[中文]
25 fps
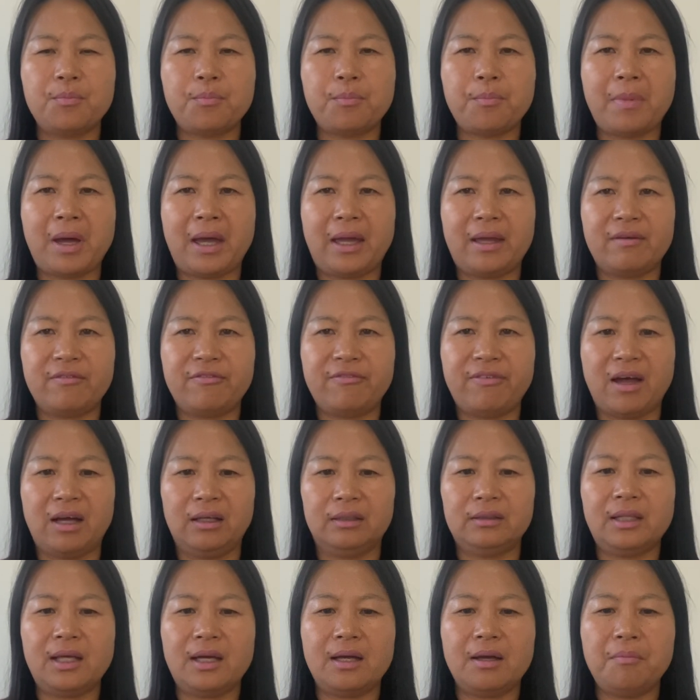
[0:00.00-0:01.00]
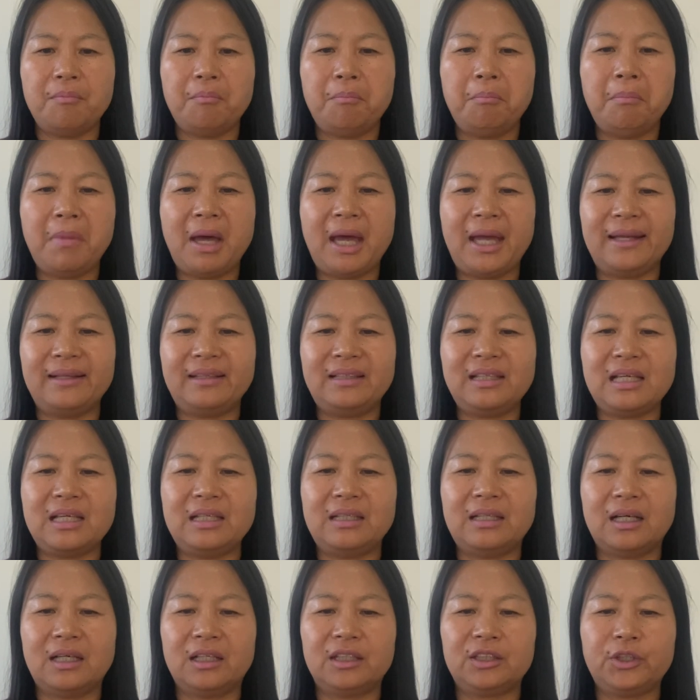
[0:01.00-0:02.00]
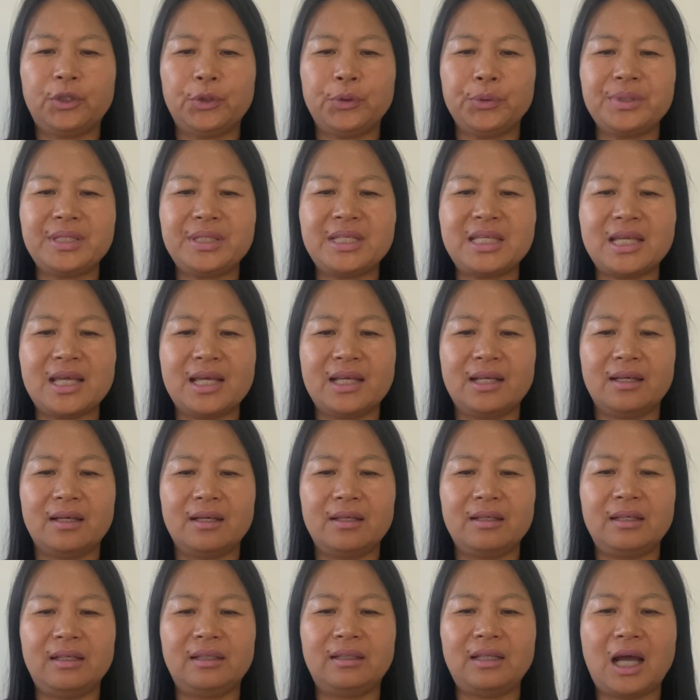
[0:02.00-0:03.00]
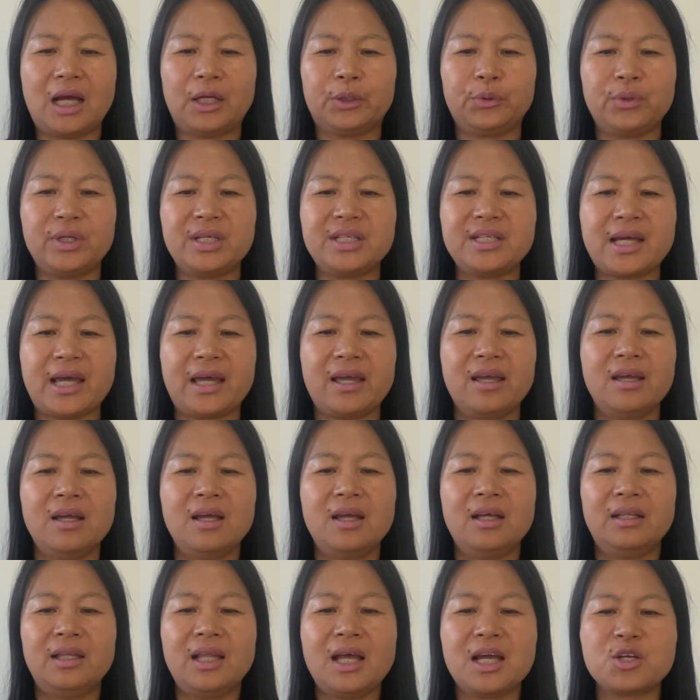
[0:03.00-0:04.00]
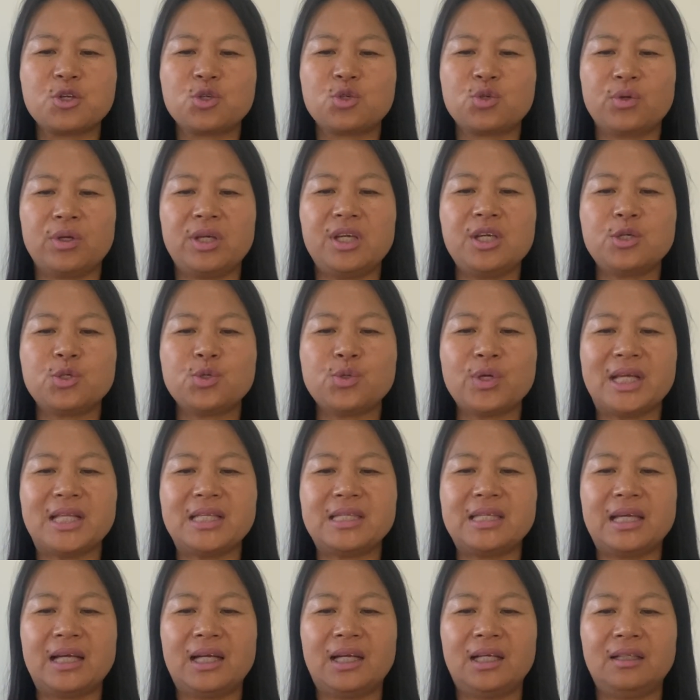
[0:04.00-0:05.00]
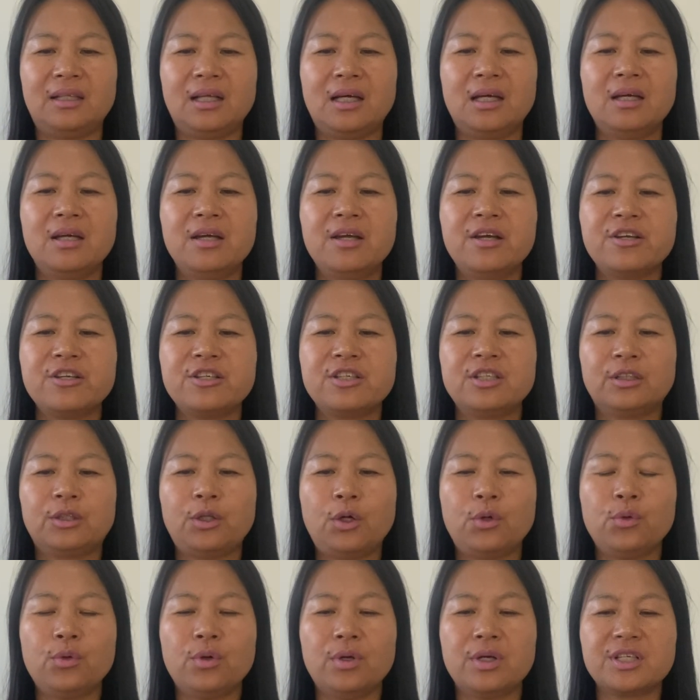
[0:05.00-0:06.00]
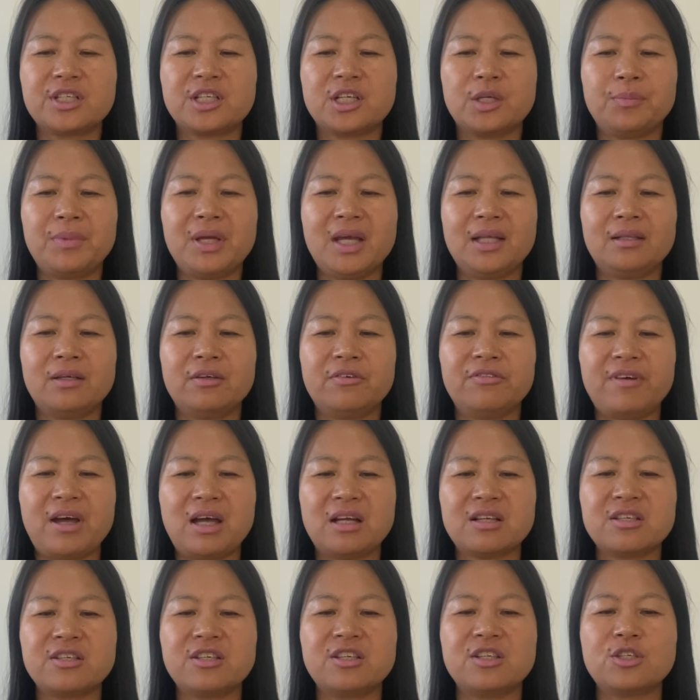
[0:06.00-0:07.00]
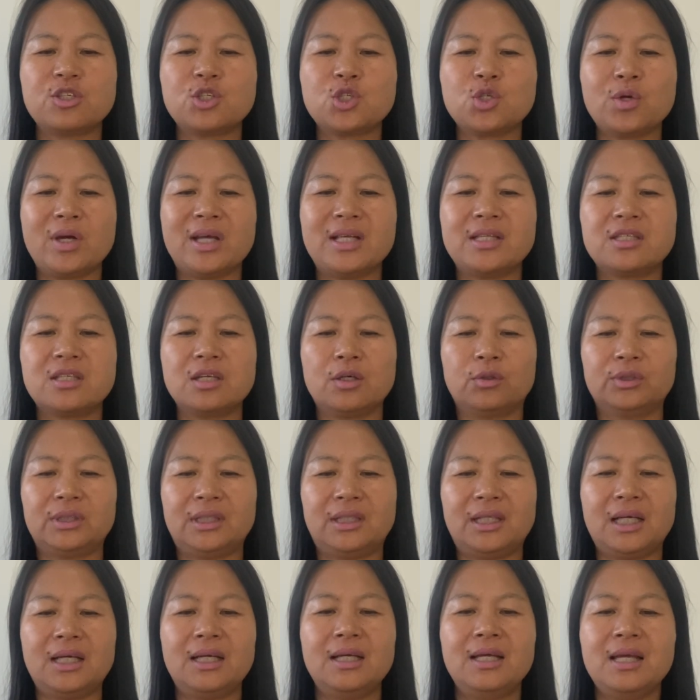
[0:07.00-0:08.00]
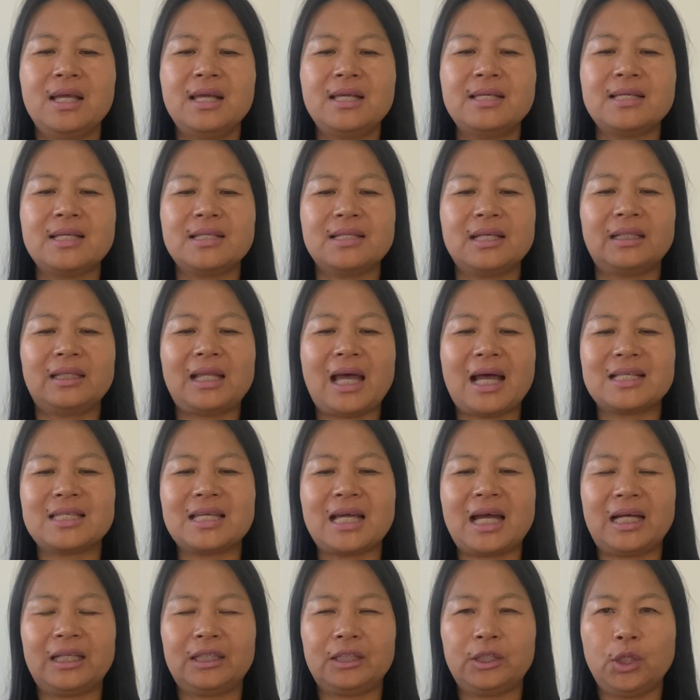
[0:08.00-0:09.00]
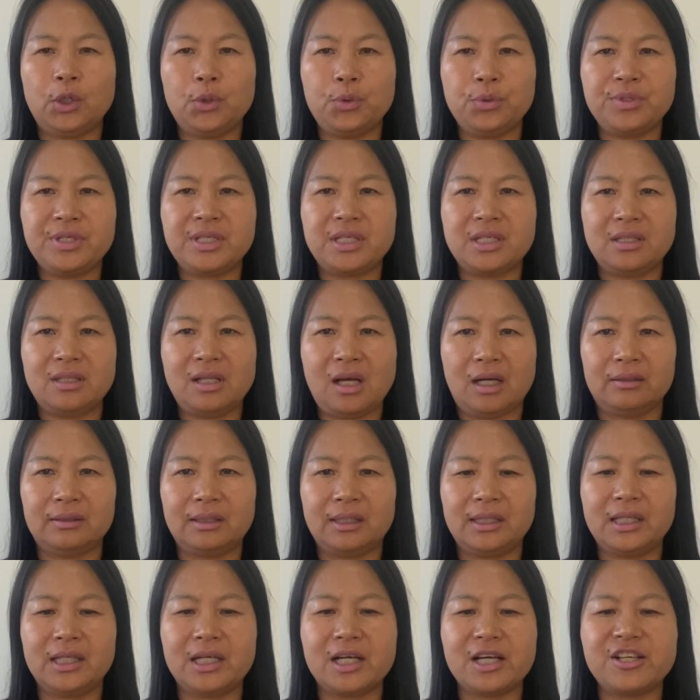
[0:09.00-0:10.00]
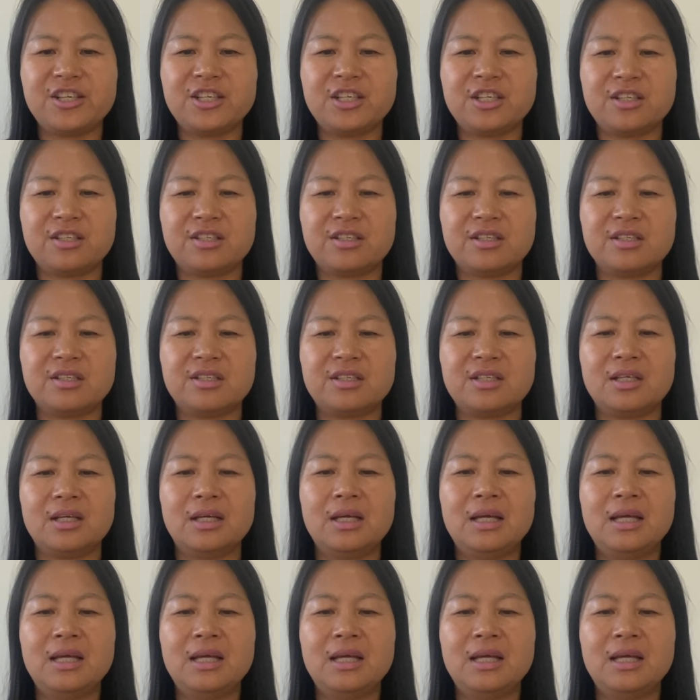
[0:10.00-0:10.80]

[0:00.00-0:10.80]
买房的、卖地的都欠了一大堆债，那谁赚钱了呢？是通过什么样的方式赚走的呢？现在大家都知道的一个事实是，